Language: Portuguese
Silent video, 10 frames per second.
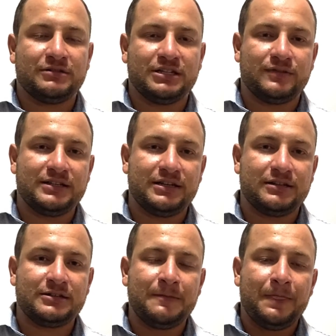nas
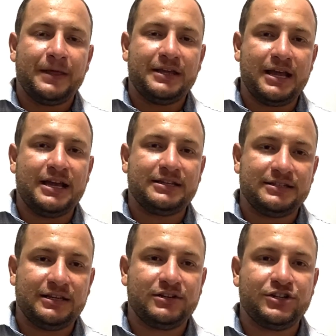fazendas, e aí
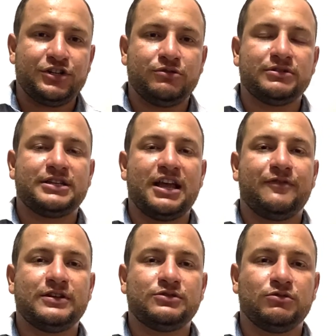sim a gente consegue
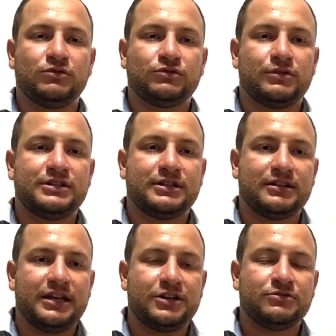fazer um controle
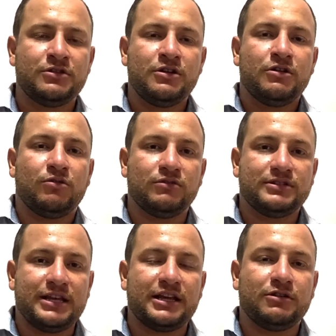estratégico,
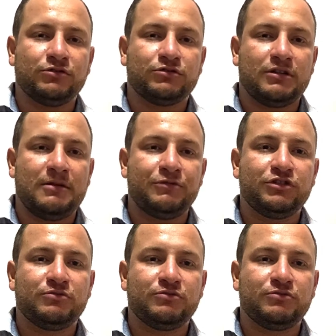consegue controlar muito